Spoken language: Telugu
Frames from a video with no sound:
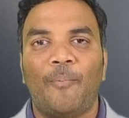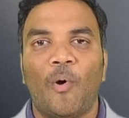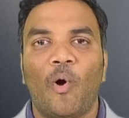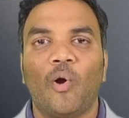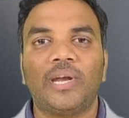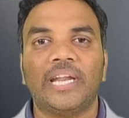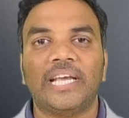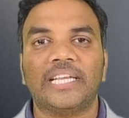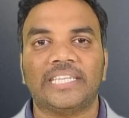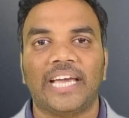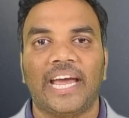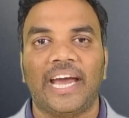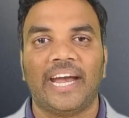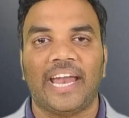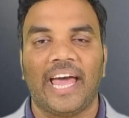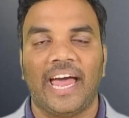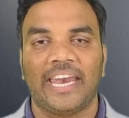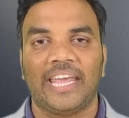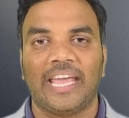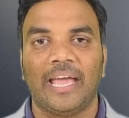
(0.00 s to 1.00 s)
పోటీ
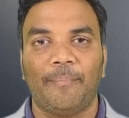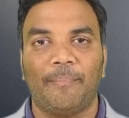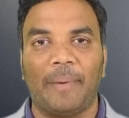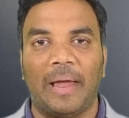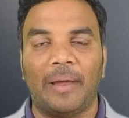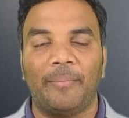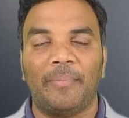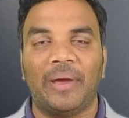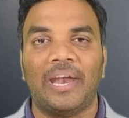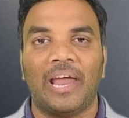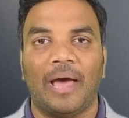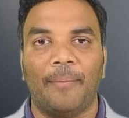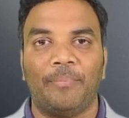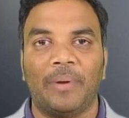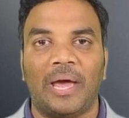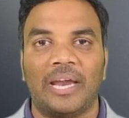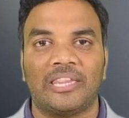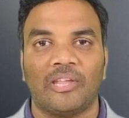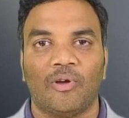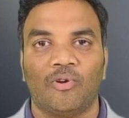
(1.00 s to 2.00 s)
చేయడానికి బలమైన
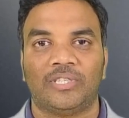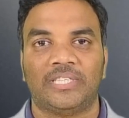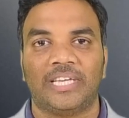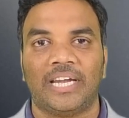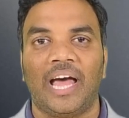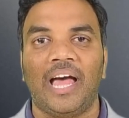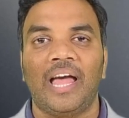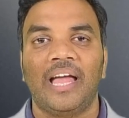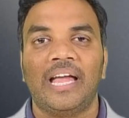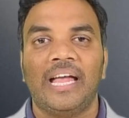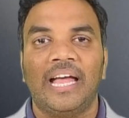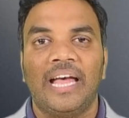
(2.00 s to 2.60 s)
అభ్యర్థి వచ్చినా